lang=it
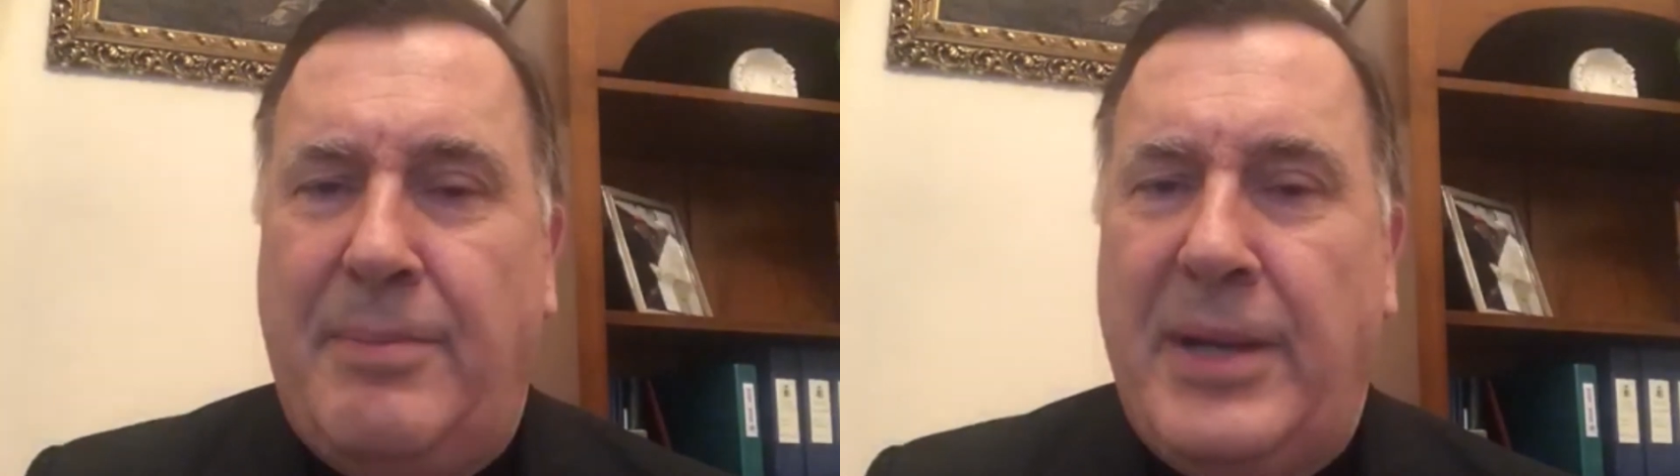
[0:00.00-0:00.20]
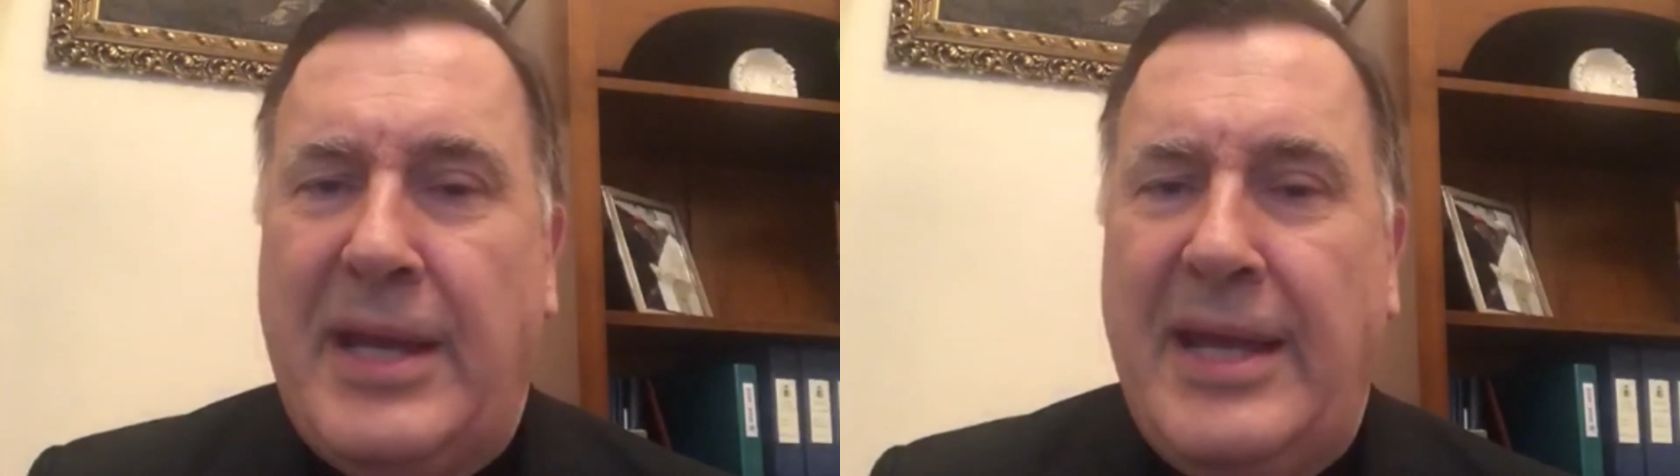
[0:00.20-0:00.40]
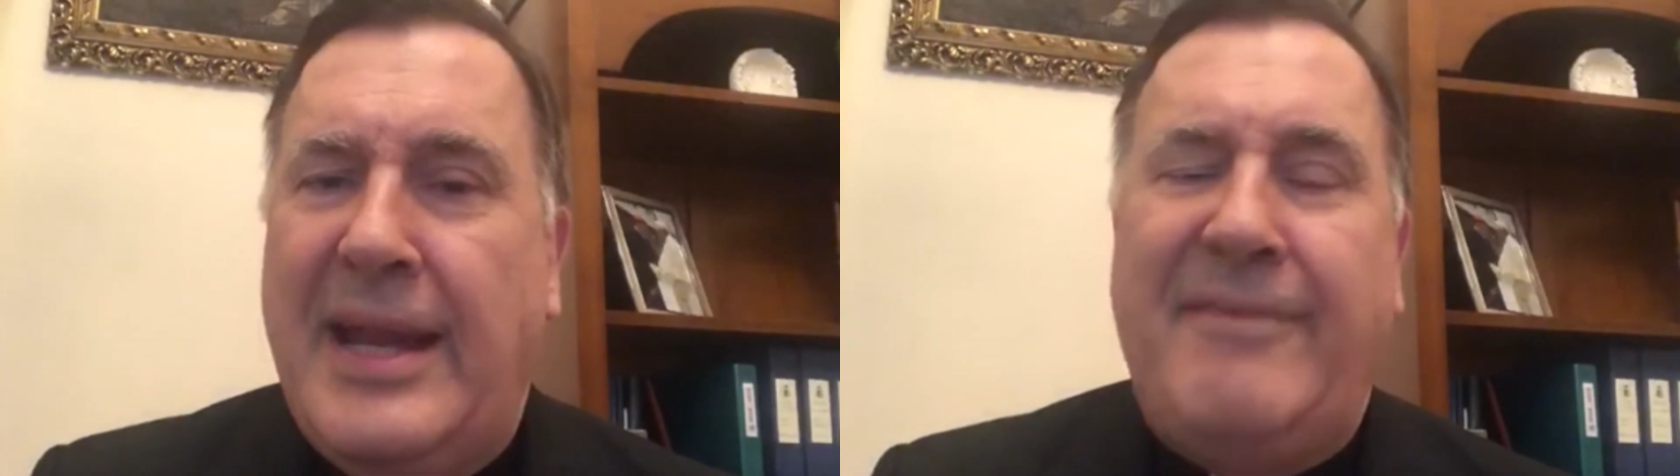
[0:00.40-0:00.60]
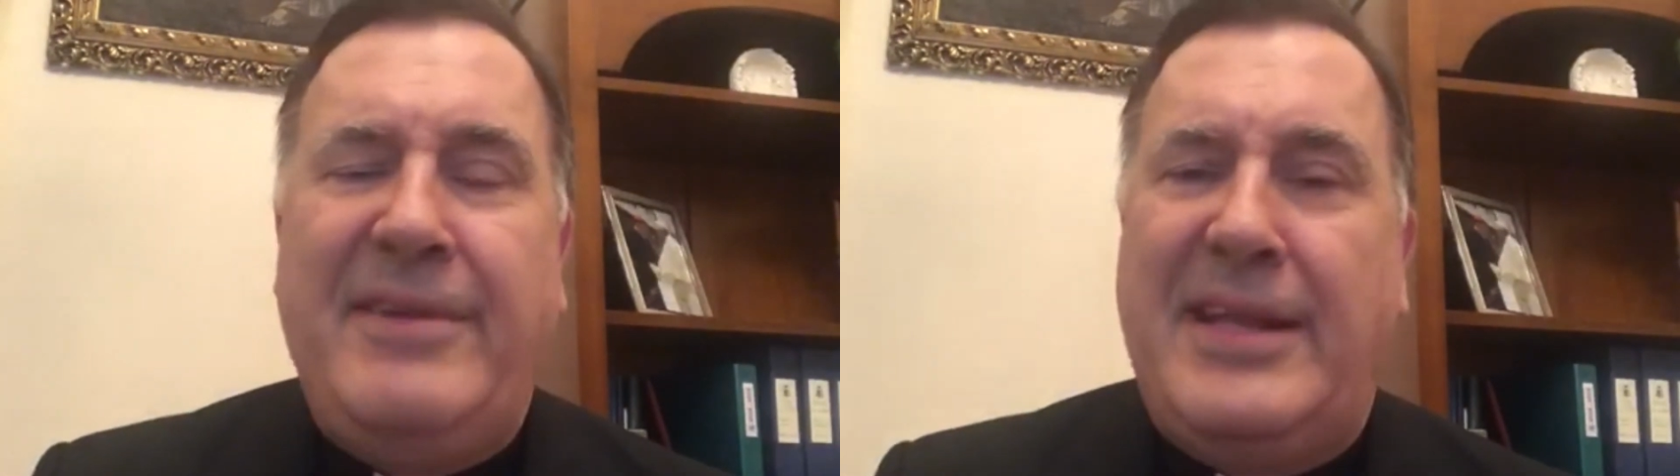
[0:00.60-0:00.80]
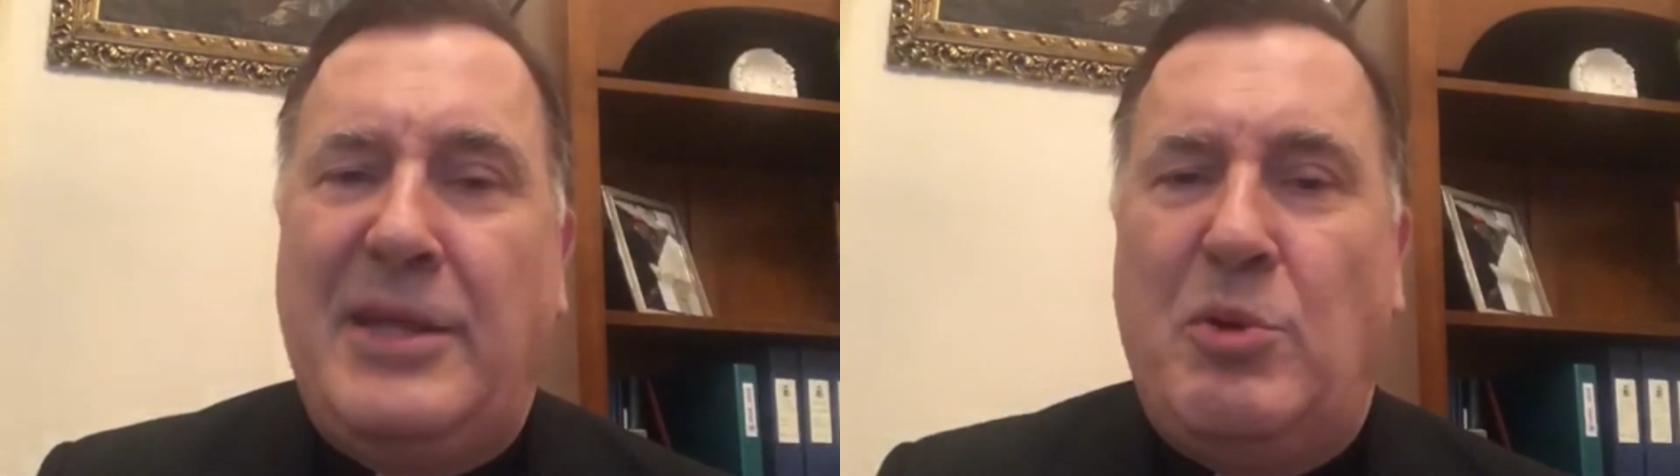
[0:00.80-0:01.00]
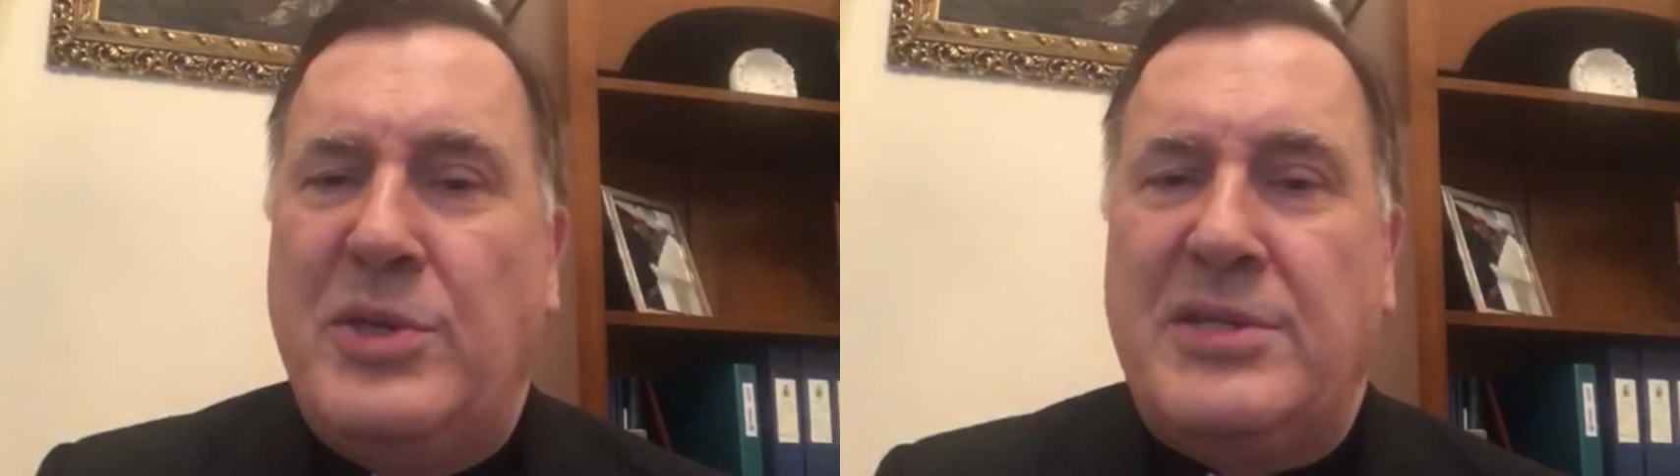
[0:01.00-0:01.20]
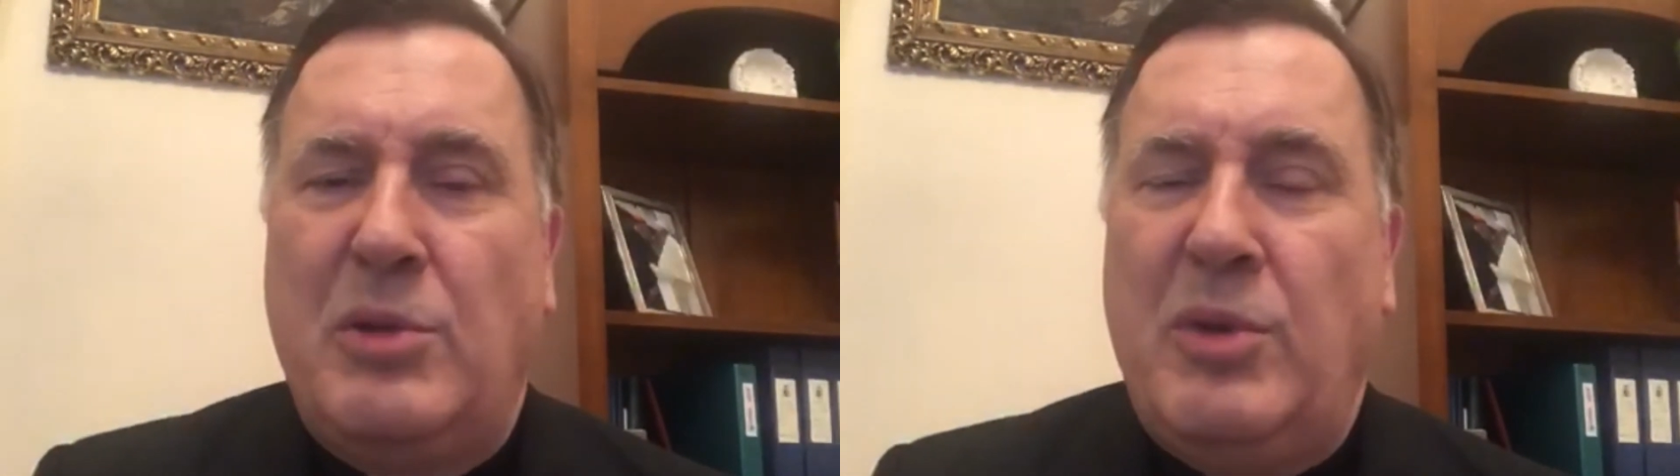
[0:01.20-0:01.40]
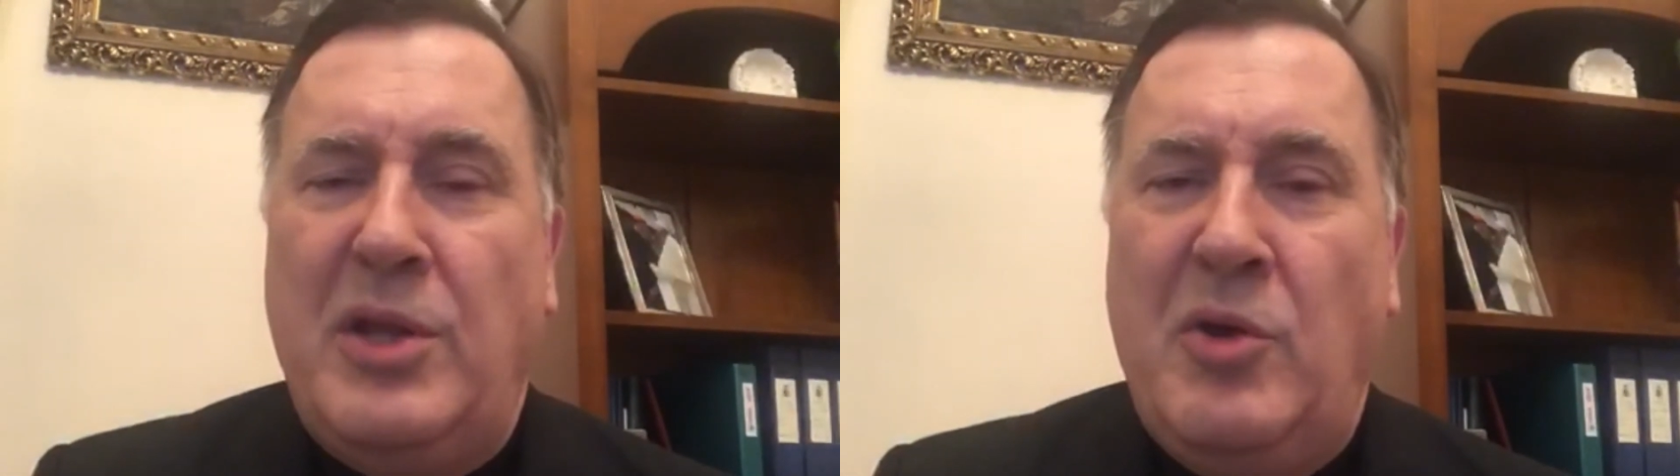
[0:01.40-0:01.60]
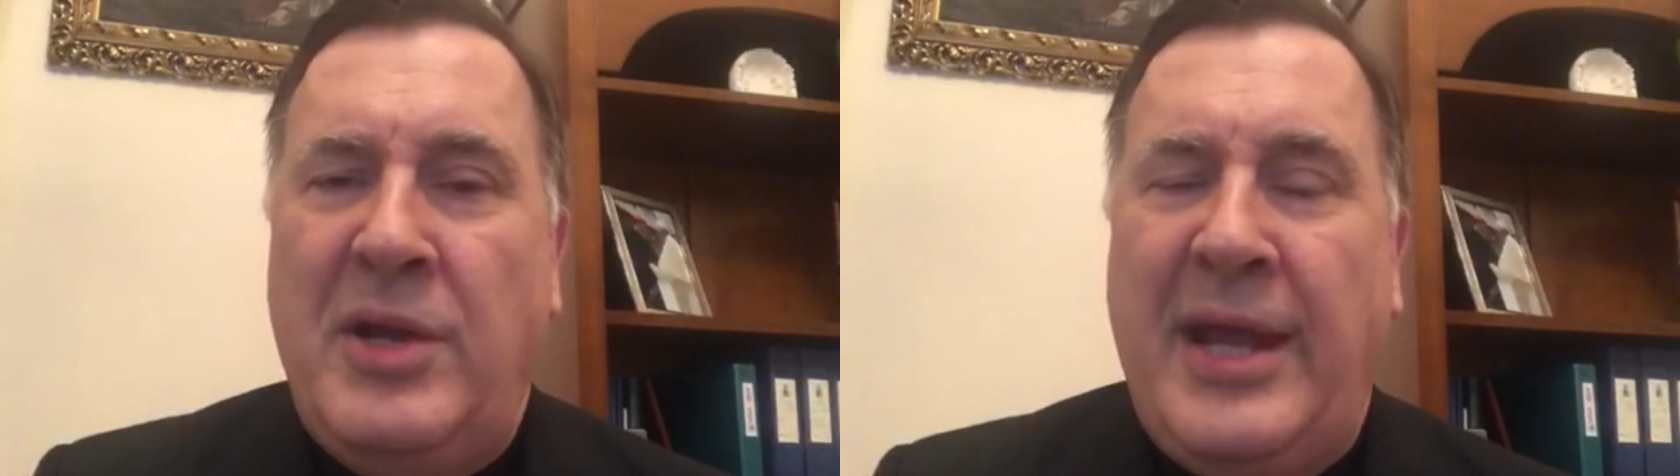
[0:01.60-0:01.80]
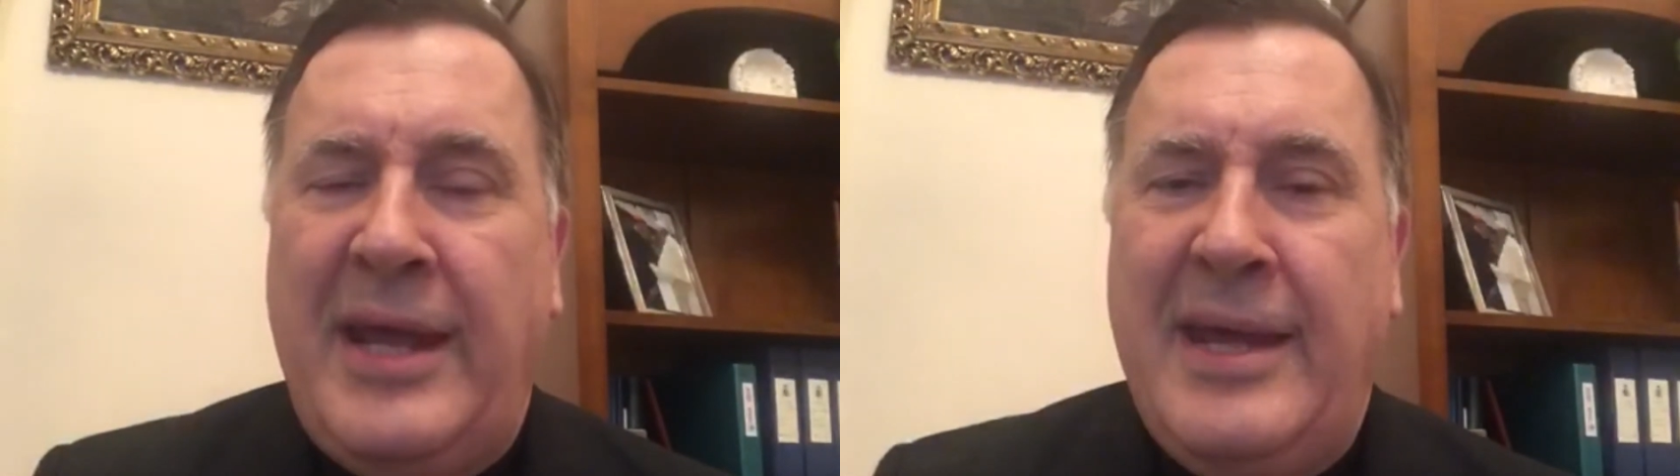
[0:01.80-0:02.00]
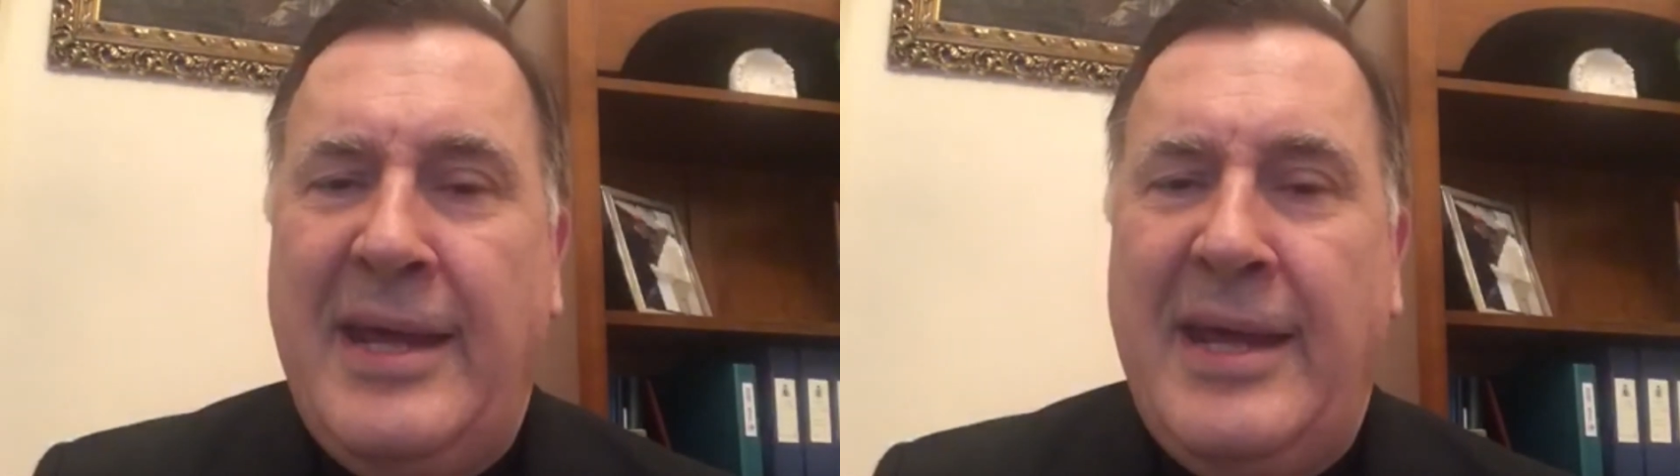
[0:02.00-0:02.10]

perché nella vita di queste due donne